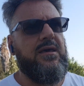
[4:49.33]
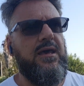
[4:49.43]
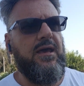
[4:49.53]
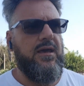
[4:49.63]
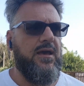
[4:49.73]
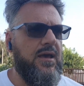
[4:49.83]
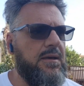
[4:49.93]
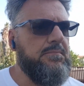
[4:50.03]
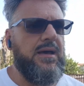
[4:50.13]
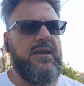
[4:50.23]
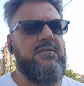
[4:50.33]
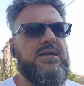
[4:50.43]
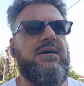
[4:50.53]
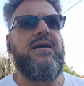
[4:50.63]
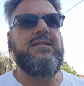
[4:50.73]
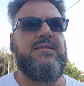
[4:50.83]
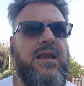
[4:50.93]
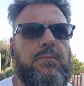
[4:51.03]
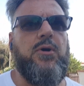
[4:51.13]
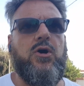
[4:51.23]
che eh, mi arriva davanti
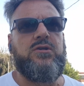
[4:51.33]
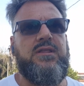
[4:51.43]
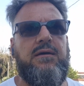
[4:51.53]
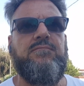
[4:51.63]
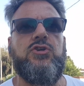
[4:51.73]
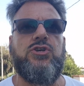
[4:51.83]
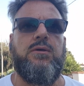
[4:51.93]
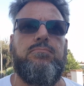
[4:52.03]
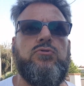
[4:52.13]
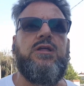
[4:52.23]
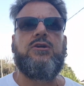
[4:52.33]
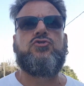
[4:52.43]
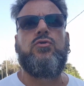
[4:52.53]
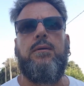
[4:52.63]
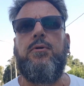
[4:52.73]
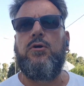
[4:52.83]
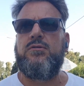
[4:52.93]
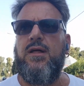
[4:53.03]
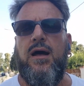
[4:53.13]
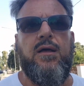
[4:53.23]
la porta e invece di buttare giù la
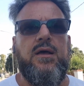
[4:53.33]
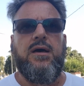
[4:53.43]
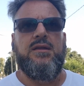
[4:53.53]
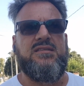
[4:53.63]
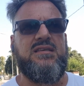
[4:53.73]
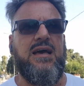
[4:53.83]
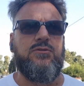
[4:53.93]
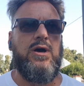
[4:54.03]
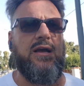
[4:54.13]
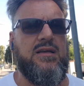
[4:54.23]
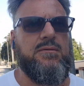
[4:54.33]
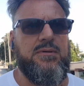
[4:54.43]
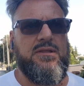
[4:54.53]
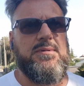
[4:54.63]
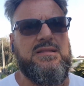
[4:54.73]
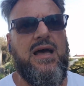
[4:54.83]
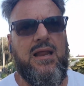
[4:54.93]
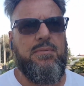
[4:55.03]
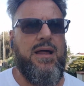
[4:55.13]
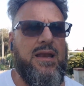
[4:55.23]
porta rischiando anche di mandare
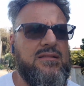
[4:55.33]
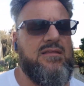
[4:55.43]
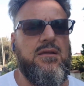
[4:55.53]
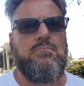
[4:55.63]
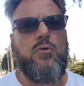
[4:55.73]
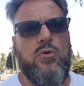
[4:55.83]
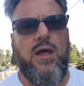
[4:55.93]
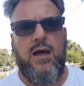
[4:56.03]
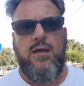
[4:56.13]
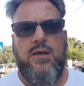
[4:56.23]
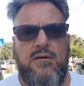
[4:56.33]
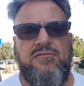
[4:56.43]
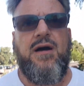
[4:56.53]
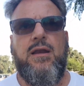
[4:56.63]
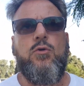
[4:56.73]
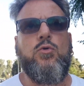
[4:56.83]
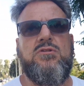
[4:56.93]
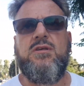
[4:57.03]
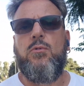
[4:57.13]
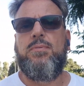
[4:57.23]
la palla in tribuna fa
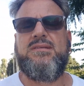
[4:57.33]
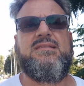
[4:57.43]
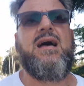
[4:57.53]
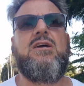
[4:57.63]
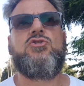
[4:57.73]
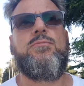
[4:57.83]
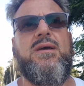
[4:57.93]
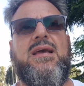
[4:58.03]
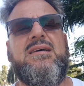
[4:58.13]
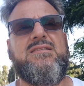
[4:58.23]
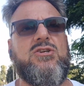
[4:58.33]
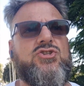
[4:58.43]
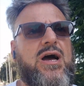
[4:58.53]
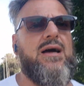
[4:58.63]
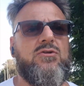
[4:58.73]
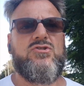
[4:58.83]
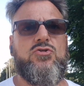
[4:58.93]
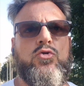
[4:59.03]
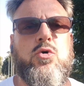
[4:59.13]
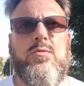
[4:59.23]
l'ultimo passaggio per Castellanos
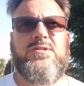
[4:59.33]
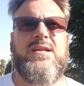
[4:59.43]
tu